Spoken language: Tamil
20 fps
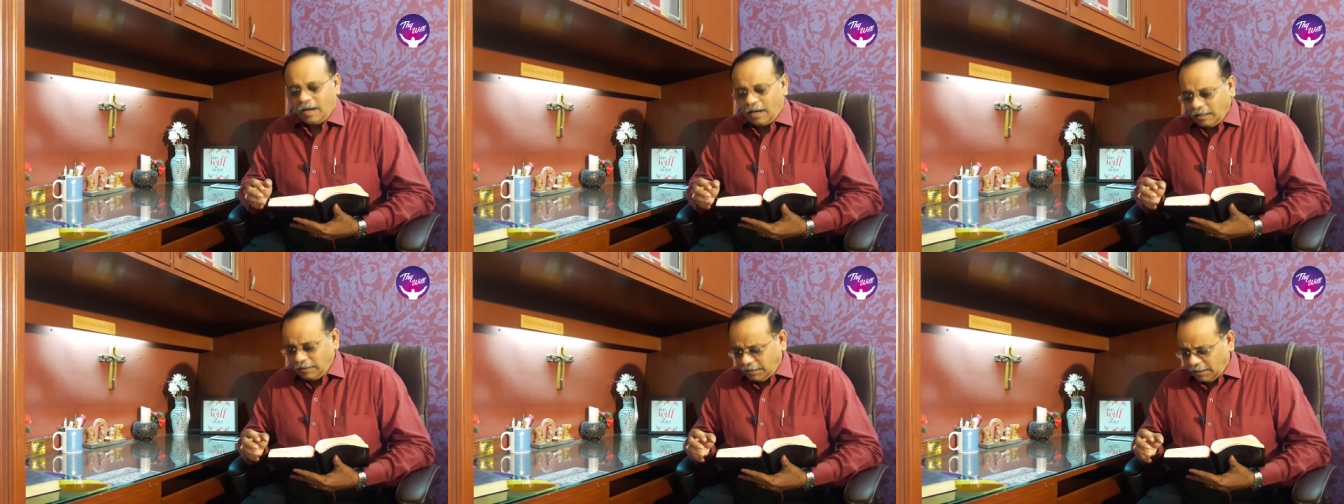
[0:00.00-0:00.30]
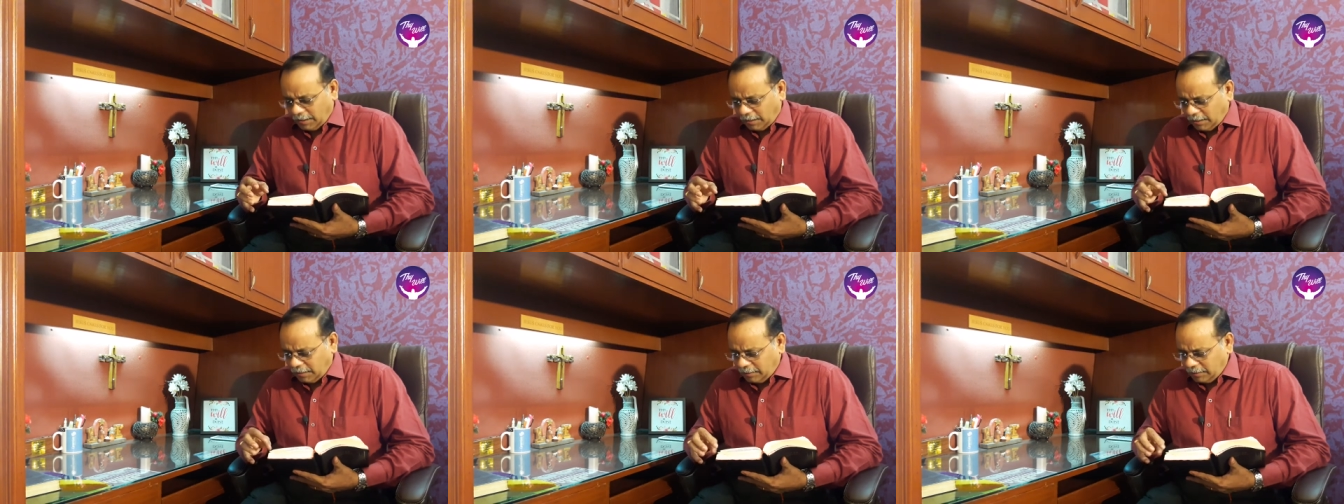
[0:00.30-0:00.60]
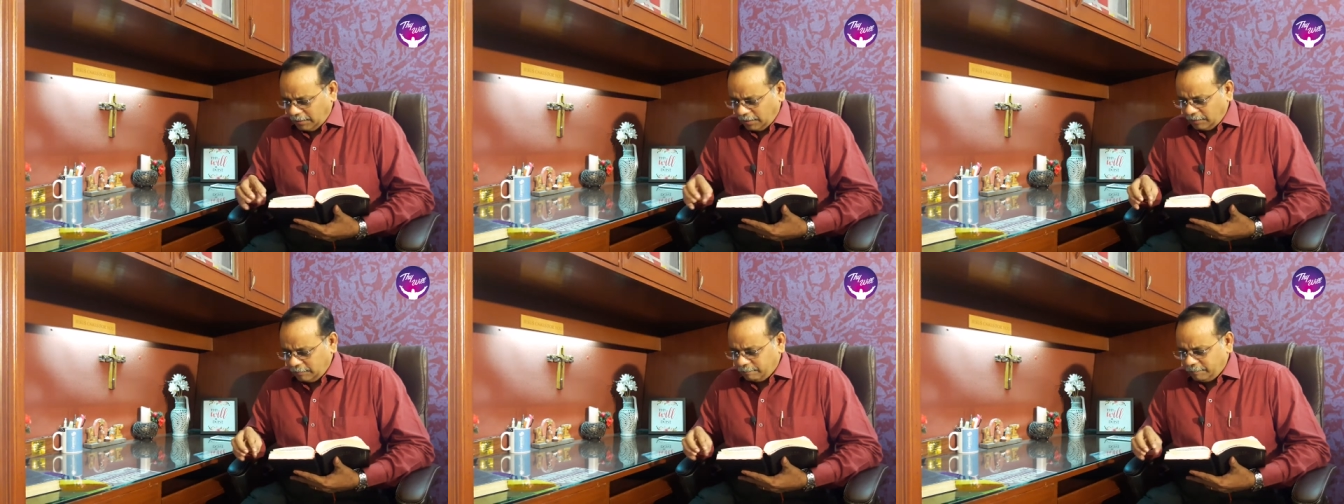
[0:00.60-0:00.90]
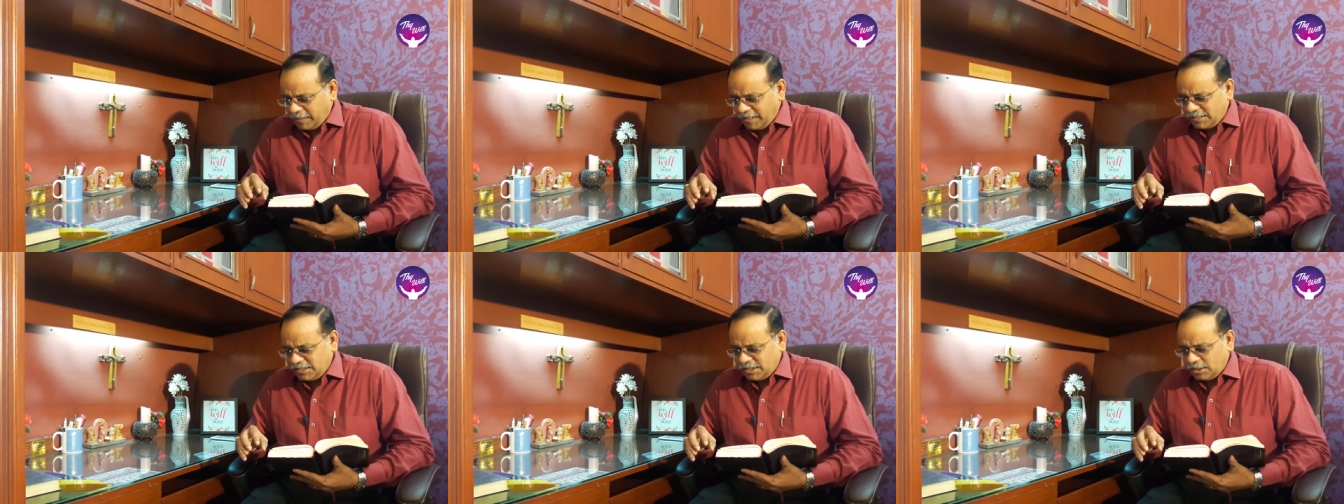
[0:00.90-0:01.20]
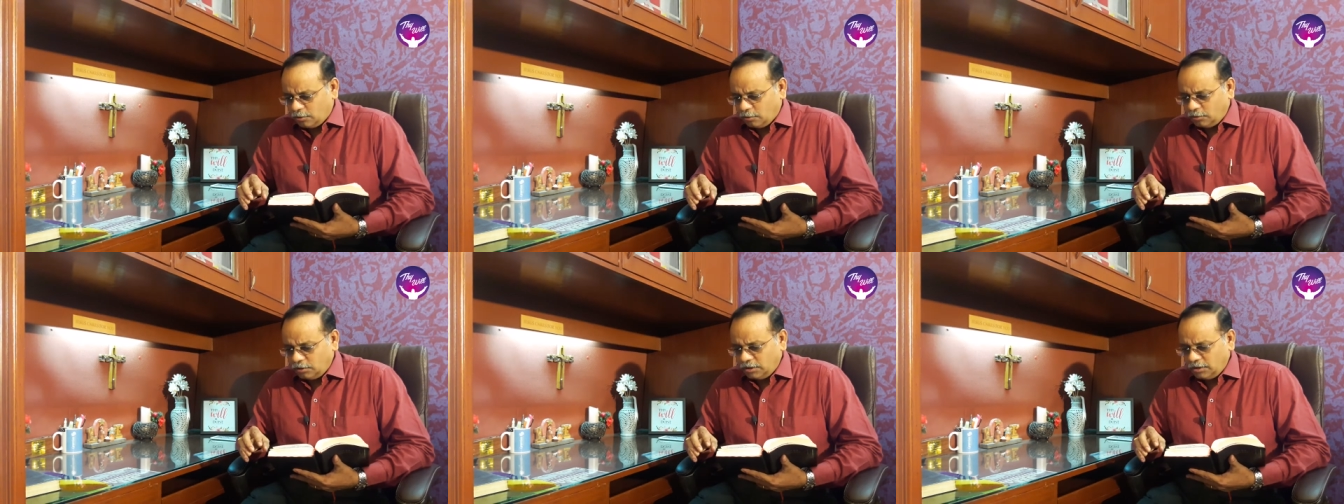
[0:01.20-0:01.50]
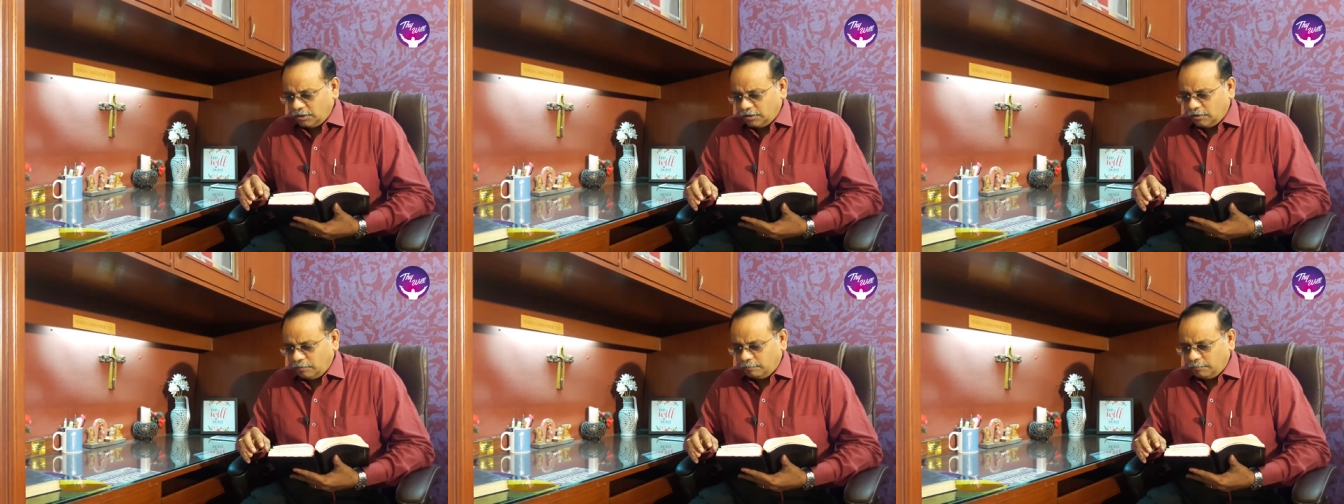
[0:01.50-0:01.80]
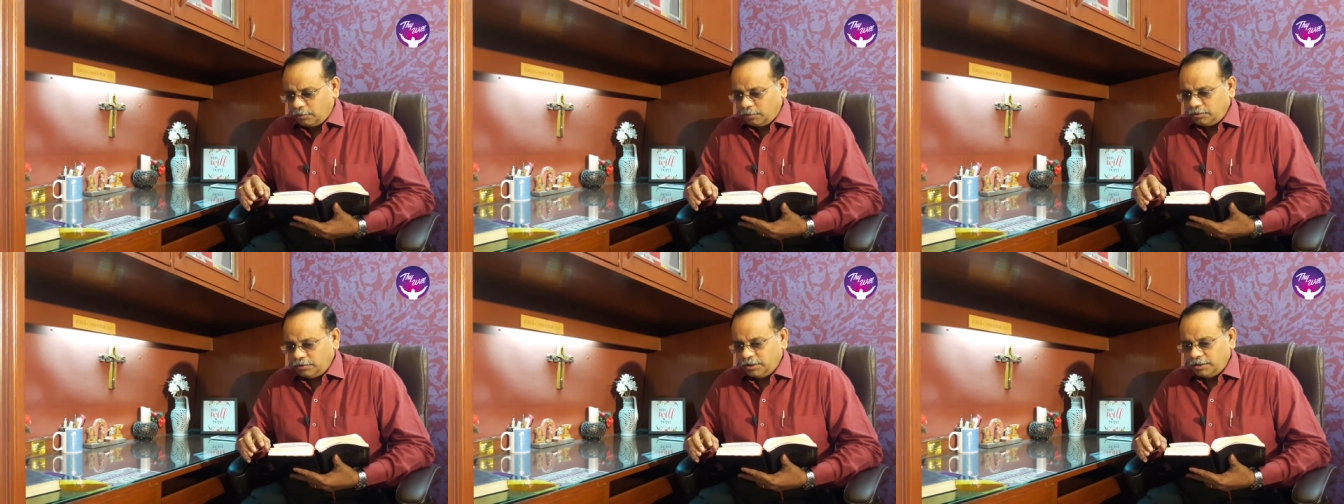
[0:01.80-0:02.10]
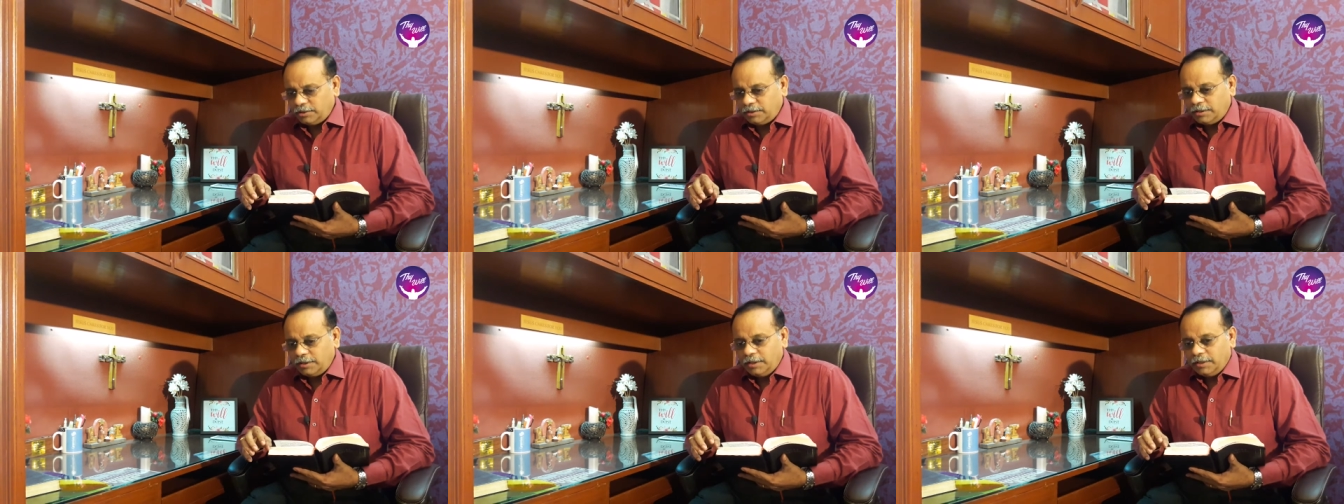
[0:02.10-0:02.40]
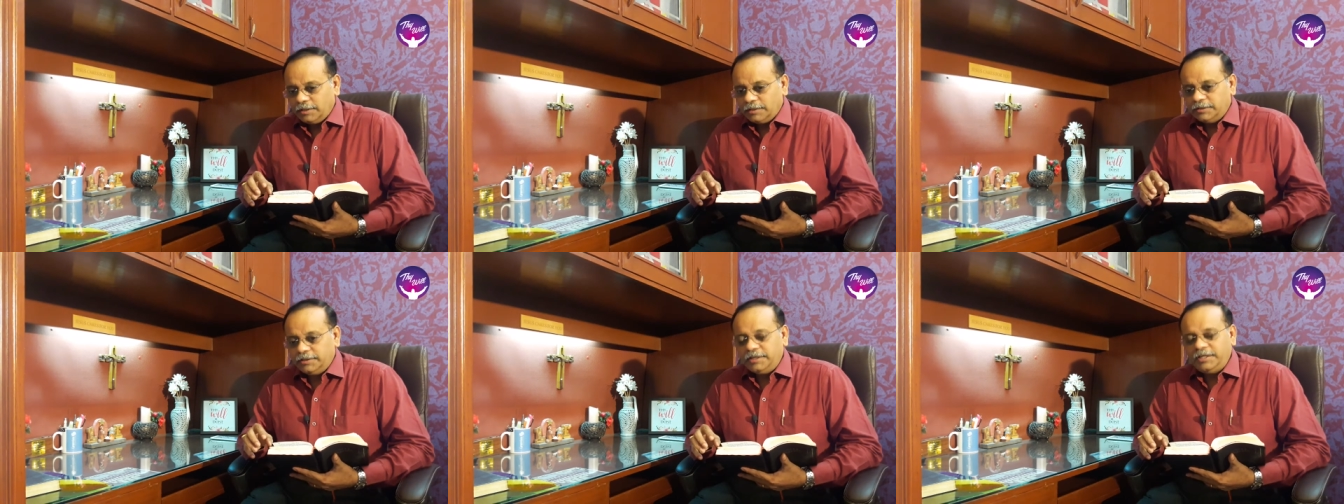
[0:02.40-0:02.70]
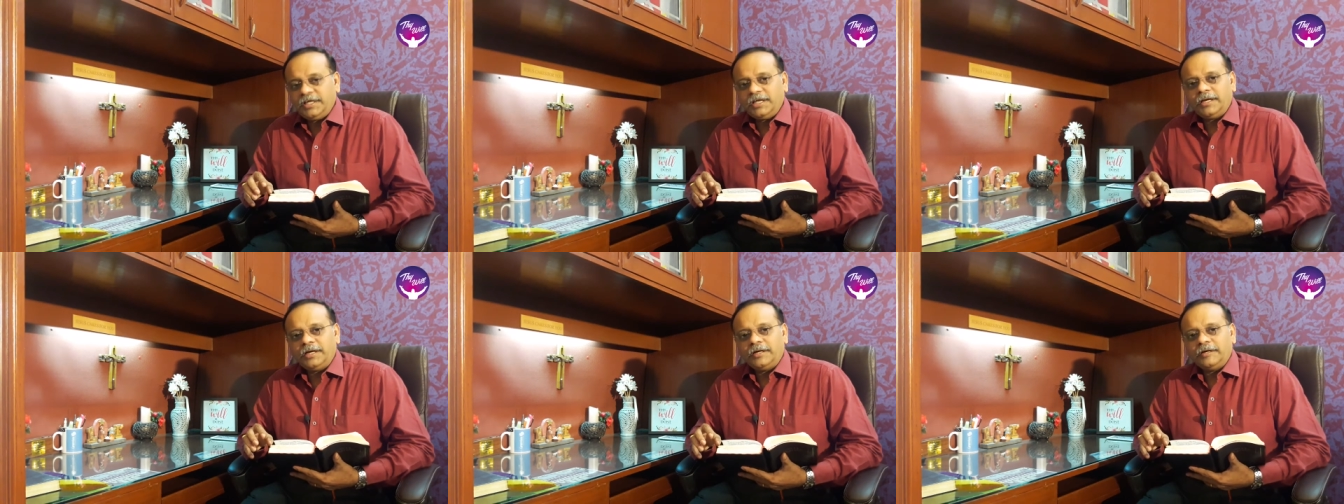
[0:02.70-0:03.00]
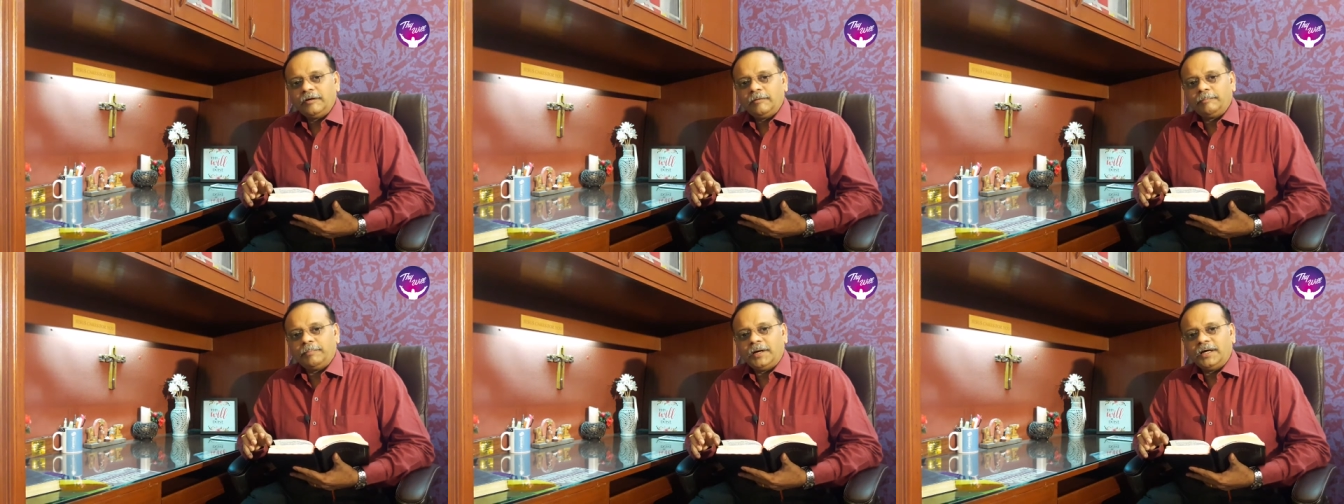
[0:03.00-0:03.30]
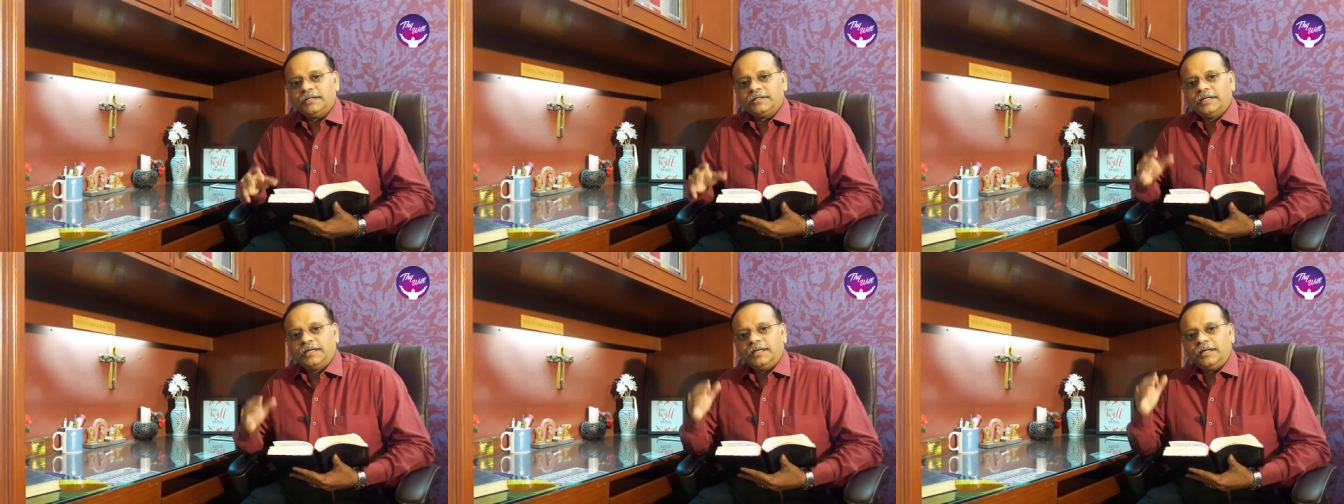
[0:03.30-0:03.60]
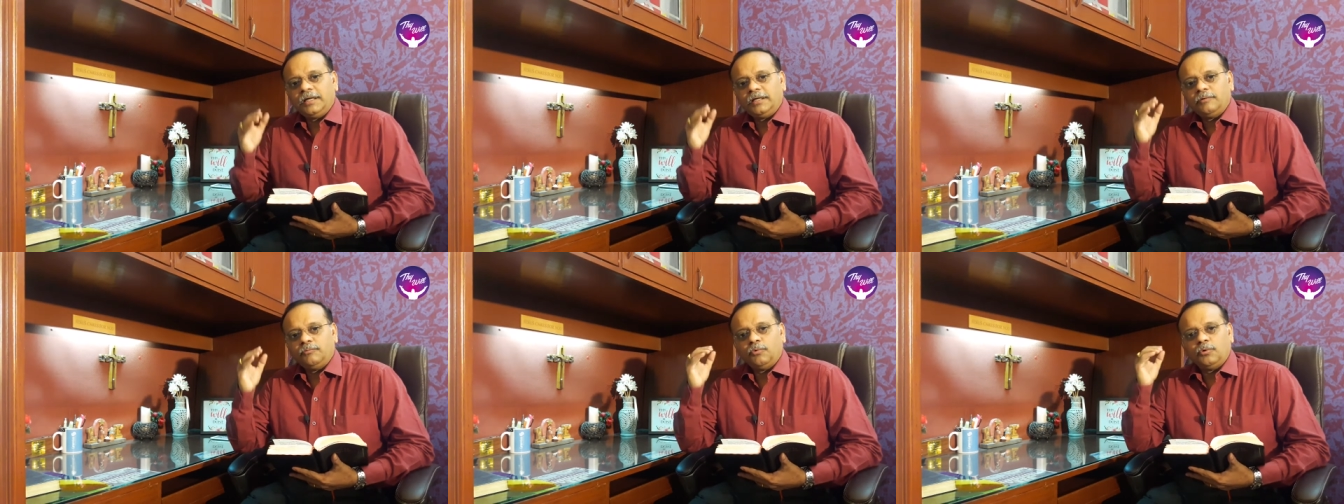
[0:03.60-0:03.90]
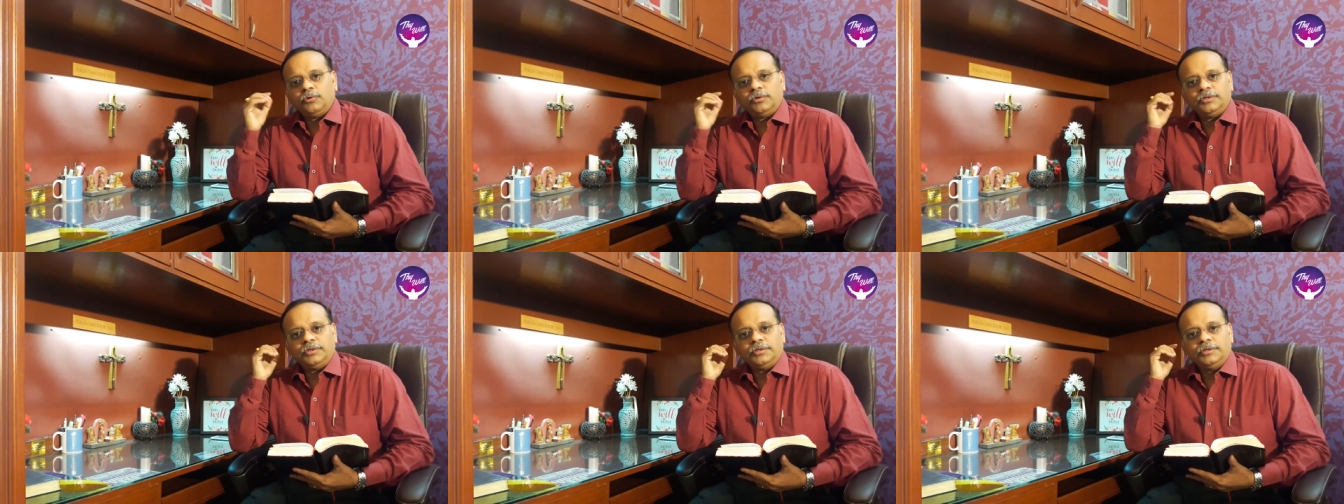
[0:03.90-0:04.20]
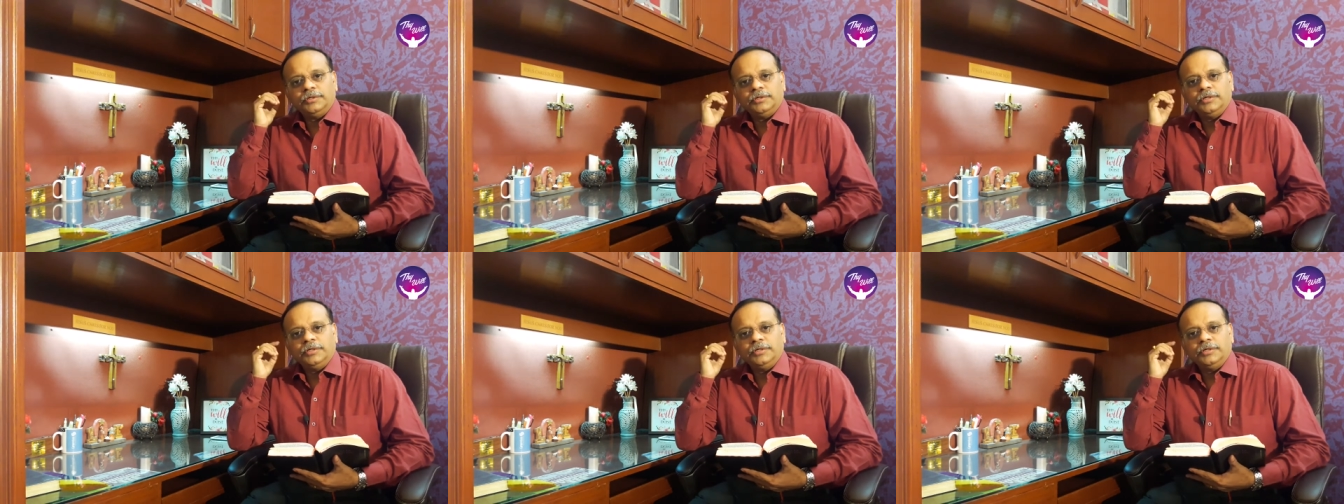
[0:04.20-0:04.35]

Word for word: அங்கே நான் பேசி இருக்கும் பொழுது திடீரென்று பார்க்கிறேன் ஒரு